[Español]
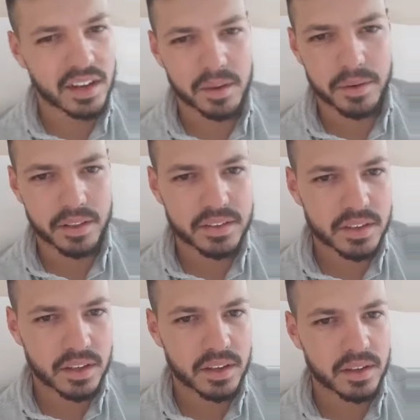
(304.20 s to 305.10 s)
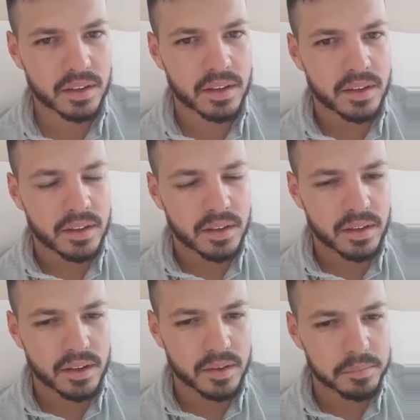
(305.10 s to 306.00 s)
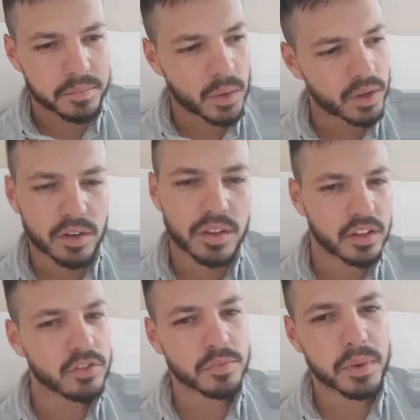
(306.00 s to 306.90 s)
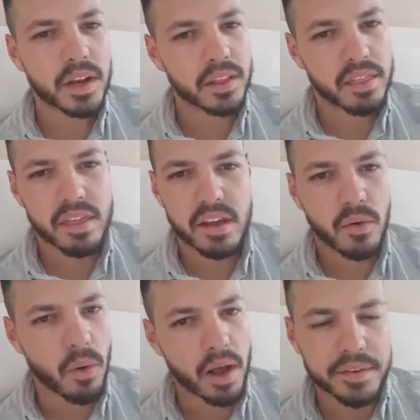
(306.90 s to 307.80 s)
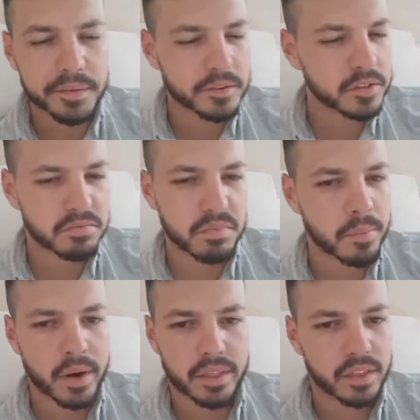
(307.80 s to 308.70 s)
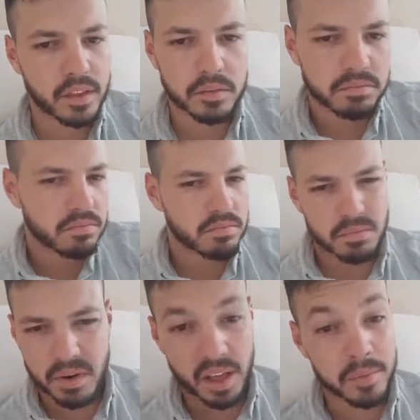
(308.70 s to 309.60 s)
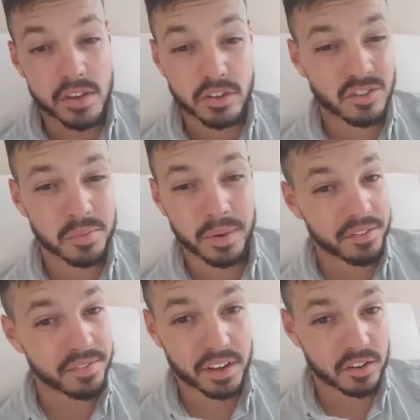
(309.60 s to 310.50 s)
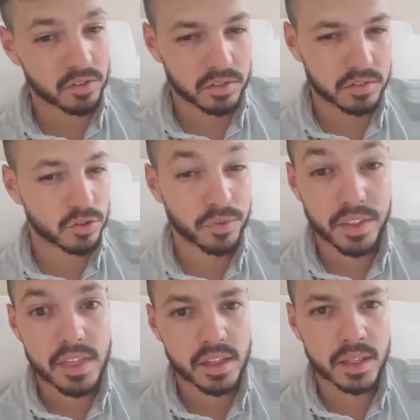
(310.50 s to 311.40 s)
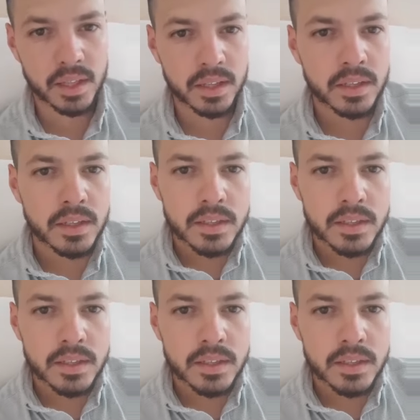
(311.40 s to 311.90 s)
La verdad es que 400.000 eh, en 5 años me parece maravilloso y perfecto y suficiente.